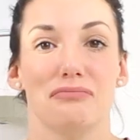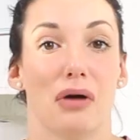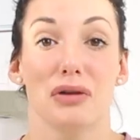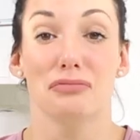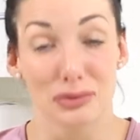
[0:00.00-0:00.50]

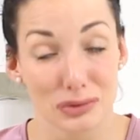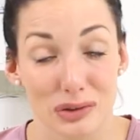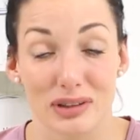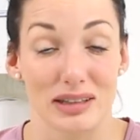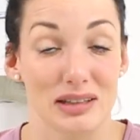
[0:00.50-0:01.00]
poi il punto
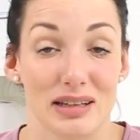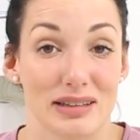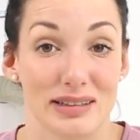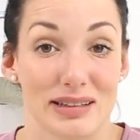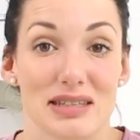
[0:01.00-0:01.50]
di, di,
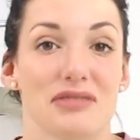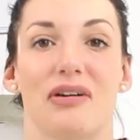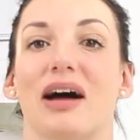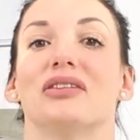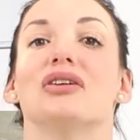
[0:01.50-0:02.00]
di, che ci
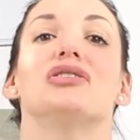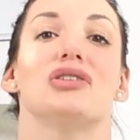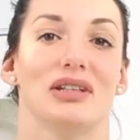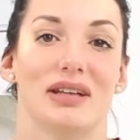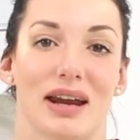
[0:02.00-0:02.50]
fa
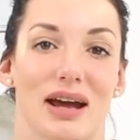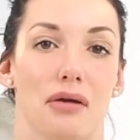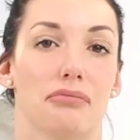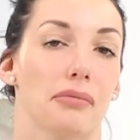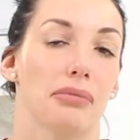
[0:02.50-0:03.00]
decidere
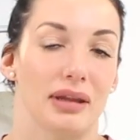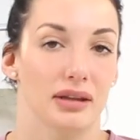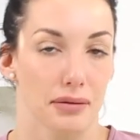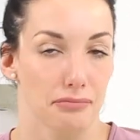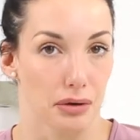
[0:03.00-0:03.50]
o
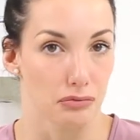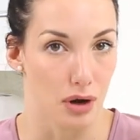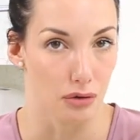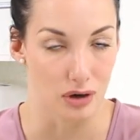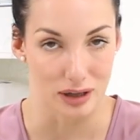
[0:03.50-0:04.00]
propendere per
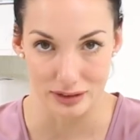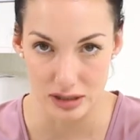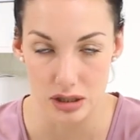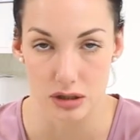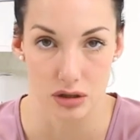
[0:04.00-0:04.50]
una o l'altra
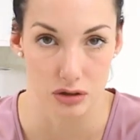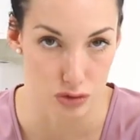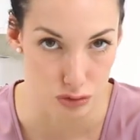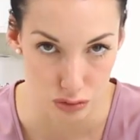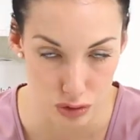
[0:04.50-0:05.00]
si, eh,
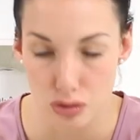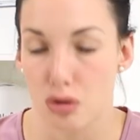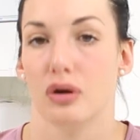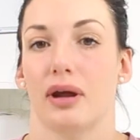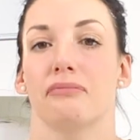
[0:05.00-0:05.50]

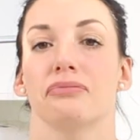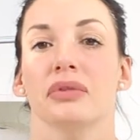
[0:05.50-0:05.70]
soluzione.